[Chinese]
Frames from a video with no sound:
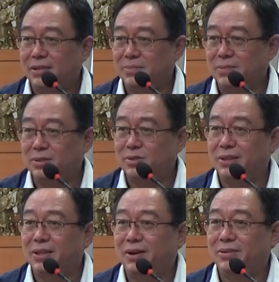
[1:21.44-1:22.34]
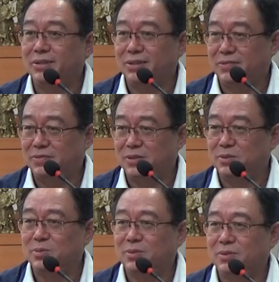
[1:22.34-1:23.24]
都没赚到，这个房
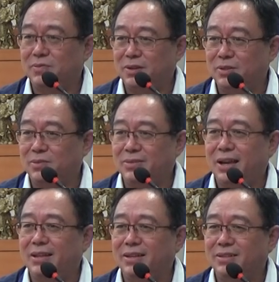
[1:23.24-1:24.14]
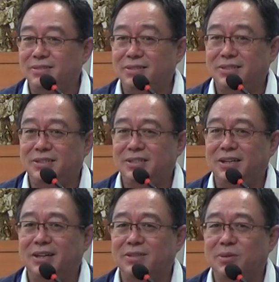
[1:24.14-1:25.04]
租房东太太都就
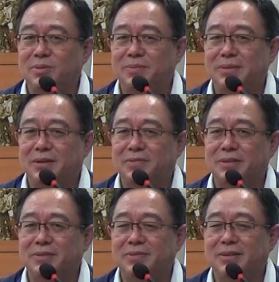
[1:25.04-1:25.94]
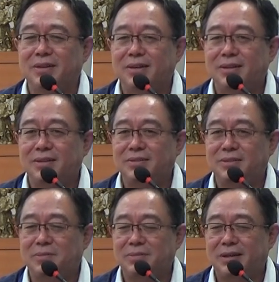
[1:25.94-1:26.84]
急了，催我们要房租，都
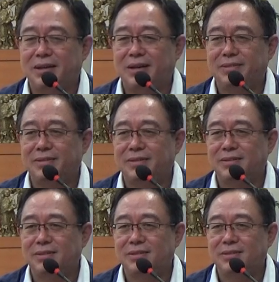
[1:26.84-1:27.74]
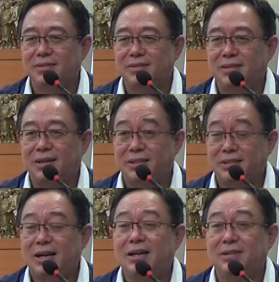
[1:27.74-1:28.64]
交不上来。这，那还是
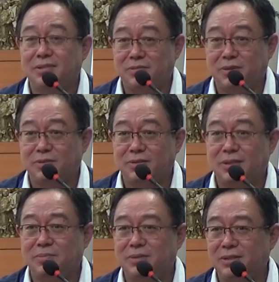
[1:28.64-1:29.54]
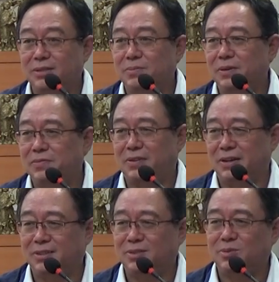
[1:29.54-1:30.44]
家里的房子，再不行就没
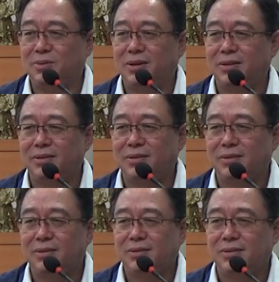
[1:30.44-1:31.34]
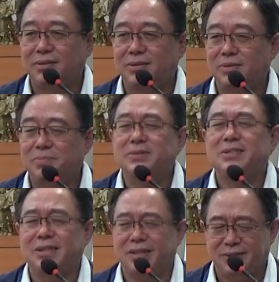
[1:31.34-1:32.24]
房子住了。人说不
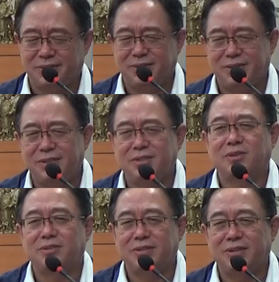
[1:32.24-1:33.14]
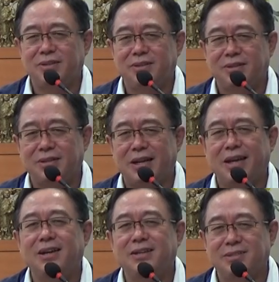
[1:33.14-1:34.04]
急，那小事
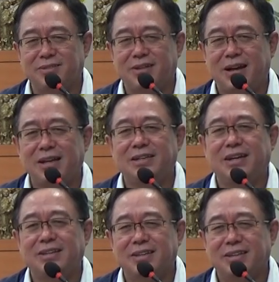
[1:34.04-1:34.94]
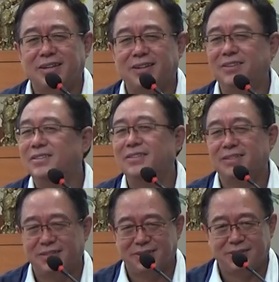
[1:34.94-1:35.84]
来了就安着，然后
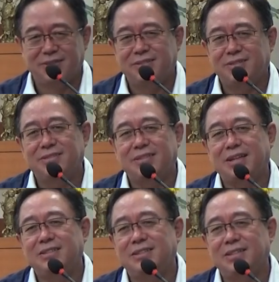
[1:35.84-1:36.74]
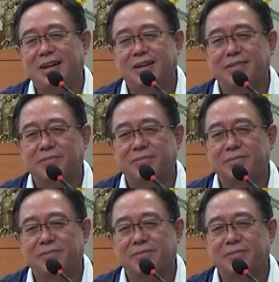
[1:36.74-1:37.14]
就待七天。